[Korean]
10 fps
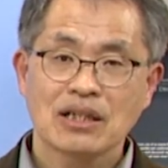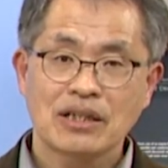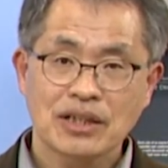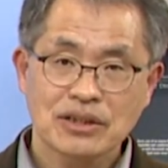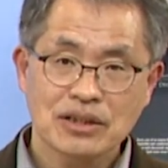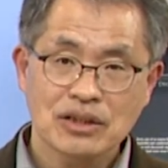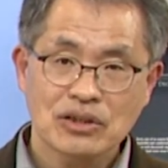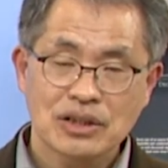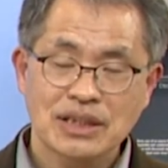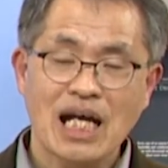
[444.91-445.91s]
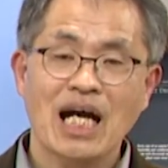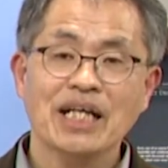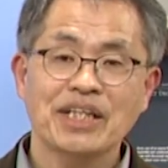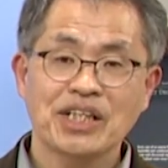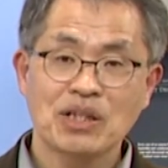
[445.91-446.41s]
그래서
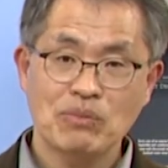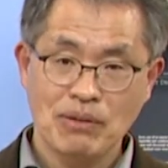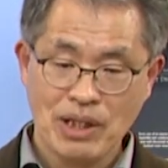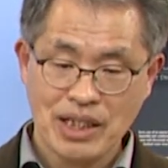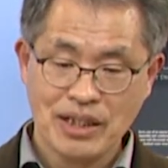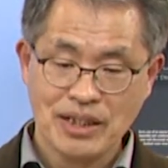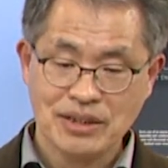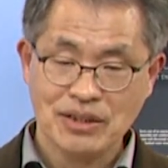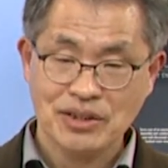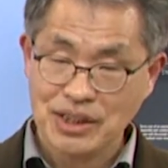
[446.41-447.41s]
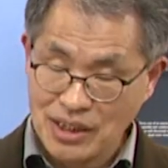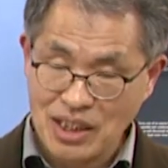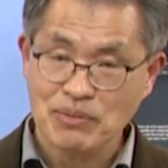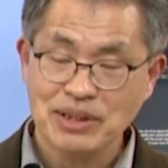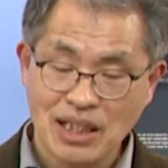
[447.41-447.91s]
장학기금을 마련해서 지금
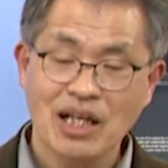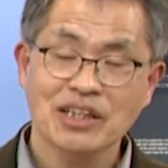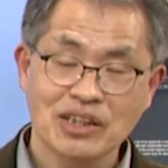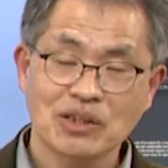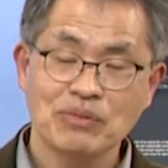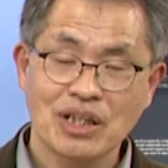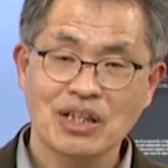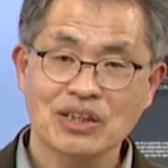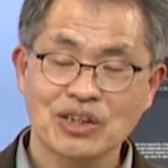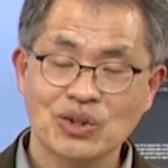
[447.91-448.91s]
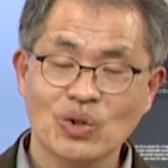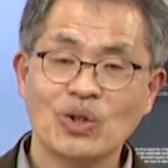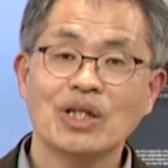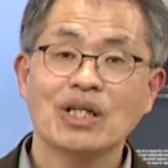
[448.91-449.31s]
같으면 장학기금이 되는 거죠.